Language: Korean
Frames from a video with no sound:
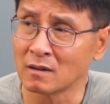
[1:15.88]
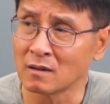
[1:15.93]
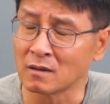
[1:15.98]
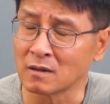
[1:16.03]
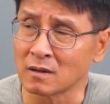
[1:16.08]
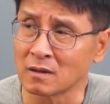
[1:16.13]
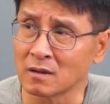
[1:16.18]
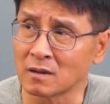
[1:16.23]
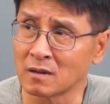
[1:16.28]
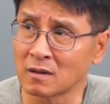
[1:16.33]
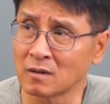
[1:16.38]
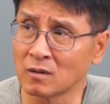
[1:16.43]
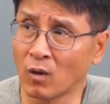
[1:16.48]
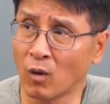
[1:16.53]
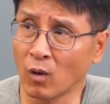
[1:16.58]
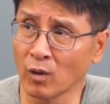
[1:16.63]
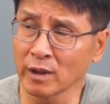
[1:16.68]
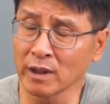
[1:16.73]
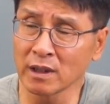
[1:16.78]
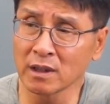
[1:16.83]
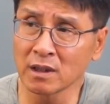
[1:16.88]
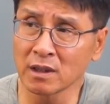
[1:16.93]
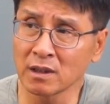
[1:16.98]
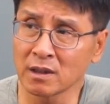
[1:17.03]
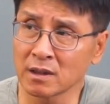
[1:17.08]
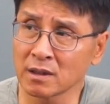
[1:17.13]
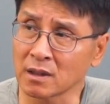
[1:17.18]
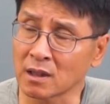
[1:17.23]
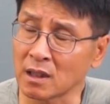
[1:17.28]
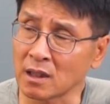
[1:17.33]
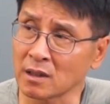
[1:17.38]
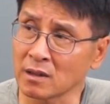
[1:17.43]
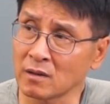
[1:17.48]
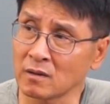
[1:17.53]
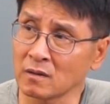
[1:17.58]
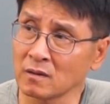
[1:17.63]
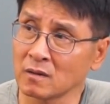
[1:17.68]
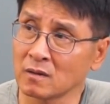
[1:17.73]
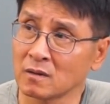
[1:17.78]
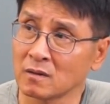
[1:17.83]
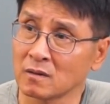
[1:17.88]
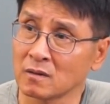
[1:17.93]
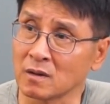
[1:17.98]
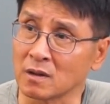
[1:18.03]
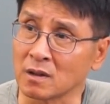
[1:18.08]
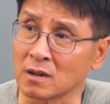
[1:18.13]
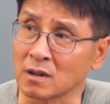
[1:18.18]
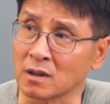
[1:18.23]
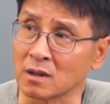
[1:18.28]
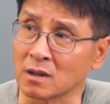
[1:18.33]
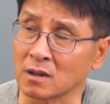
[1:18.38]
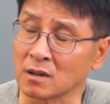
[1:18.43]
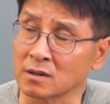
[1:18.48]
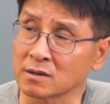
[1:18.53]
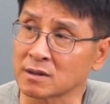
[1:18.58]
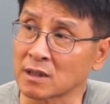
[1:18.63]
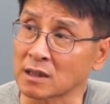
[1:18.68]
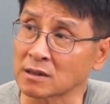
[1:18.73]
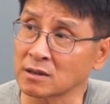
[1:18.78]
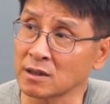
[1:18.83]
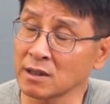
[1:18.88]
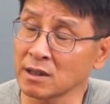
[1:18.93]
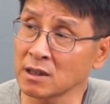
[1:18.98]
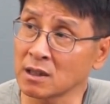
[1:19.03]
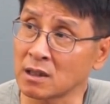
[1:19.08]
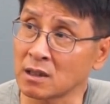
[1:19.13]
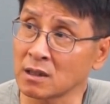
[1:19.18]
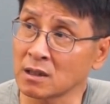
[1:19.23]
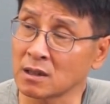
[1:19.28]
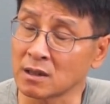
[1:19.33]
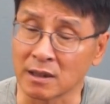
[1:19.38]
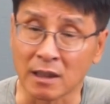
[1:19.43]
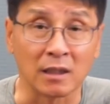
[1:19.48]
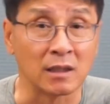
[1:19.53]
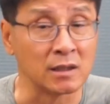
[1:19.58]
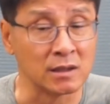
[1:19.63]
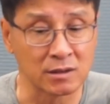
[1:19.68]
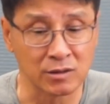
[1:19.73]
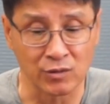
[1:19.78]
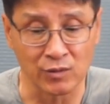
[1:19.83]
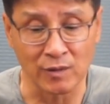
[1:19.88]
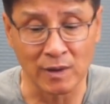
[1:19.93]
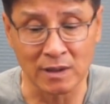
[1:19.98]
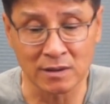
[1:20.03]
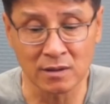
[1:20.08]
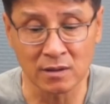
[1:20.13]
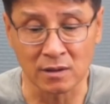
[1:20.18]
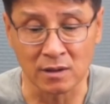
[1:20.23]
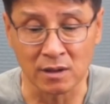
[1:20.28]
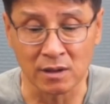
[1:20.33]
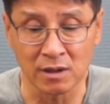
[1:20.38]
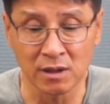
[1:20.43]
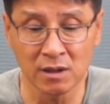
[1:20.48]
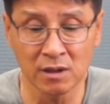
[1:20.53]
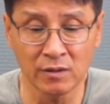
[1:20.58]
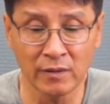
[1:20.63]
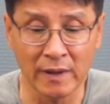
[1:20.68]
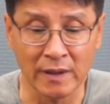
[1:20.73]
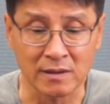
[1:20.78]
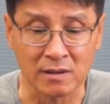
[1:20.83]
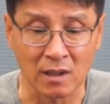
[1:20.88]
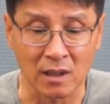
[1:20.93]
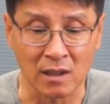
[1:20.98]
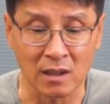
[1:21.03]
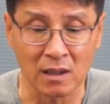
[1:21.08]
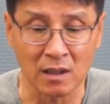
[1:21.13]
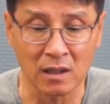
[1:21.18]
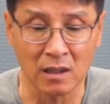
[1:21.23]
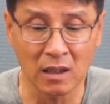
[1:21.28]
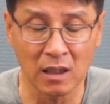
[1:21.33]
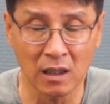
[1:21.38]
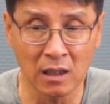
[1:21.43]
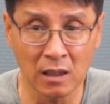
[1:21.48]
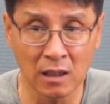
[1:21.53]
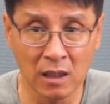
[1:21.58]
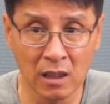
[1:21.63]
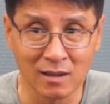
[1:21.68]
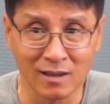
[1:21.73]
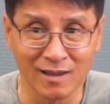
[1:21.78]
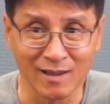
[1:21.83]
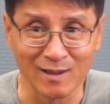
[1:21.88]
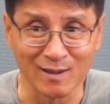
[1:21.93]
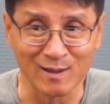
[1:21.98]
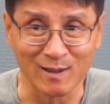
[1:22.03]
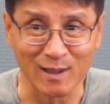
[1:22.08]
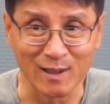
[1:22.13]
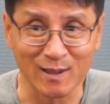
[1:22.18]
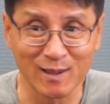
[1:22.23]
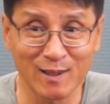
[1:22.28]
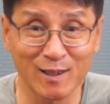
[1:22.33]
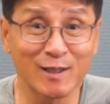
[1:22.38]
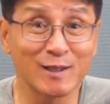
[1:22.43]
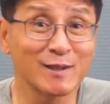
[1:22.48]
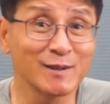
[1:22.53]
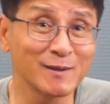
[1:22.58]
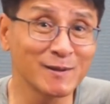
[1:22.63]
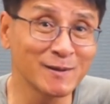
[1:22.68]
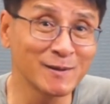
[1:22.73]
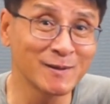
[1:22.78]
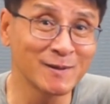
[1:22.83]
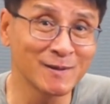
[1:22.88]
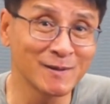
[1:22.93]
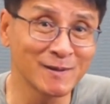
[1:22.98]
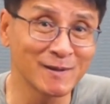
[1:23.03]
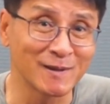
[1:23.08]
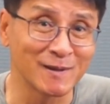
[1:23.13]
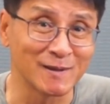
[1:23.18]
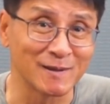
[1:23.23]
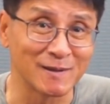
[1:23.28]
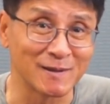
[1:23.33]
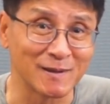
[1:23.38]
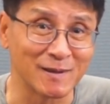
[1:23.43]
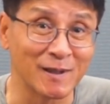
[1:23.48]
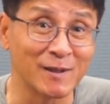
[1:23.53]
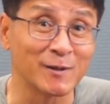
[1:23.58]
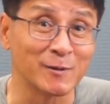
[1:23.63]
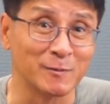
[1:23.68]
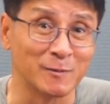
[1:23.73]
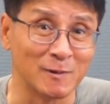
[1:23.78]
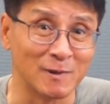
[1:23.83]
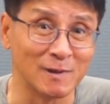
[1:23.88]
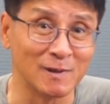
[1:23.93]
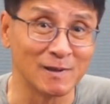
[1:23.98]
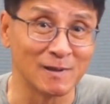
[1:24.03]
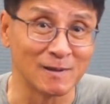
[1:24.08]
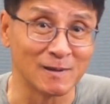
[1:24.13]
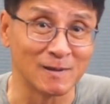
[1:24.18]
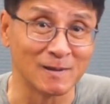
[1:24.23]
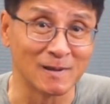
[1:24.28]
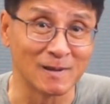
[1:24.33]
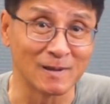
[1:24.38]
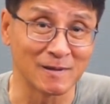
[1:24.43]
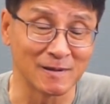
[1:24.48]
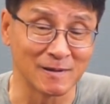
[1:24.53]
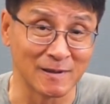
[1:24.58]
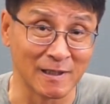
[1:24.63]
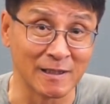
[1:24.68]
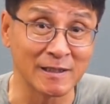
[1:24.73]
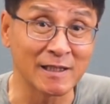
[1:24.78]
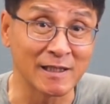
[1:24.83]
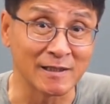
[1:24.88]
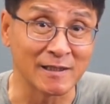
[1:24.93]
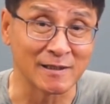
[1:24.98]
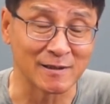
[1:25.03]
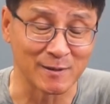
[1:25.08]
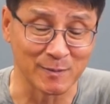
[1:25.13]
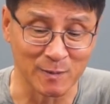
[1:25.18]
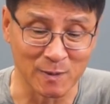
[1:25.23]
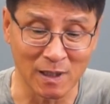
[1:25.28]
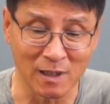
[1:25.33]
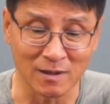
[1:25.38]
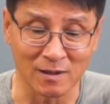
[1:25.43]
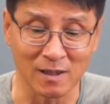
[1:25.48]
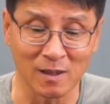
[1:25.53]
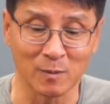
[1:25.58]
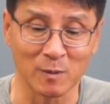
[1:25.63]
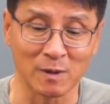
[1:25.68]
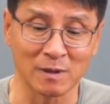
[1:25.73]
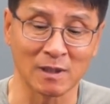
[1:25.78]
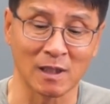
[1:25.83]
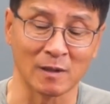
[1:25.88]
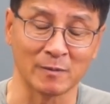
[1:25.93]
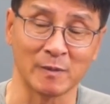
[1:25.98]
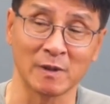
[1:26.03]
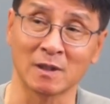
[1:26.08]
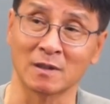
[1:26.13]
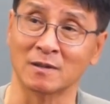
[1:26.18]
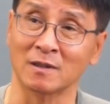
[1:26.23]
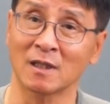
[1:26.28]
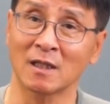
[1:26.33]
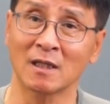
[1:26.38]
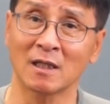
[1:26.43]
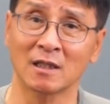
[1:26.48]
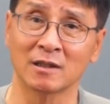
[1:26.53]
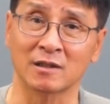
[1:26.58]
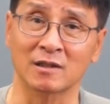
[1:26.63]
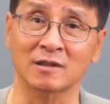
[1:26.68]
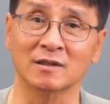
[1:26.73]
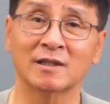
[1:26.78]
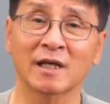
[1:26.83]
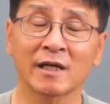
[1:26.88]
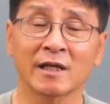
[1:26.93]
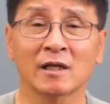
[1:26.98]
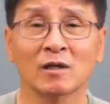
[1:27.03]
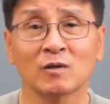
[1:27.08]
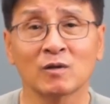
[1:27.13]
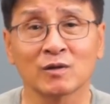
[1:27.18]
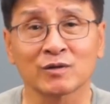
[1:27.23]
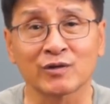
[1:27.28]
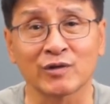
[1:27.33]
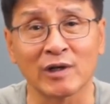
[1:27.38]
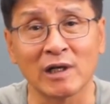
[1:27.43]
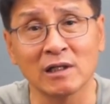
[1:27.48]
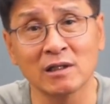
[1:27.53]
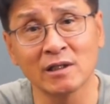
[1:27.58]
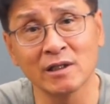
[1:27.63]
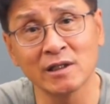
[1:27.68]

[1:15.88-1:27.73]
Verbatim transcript: 어, 올해인가요? 예, 작년인가? 예, 들어와서 이 회사가 이제 큰 그 걸음을 그 내딛게 됐습니다. 그게 뭐냐면 등산하고 트레일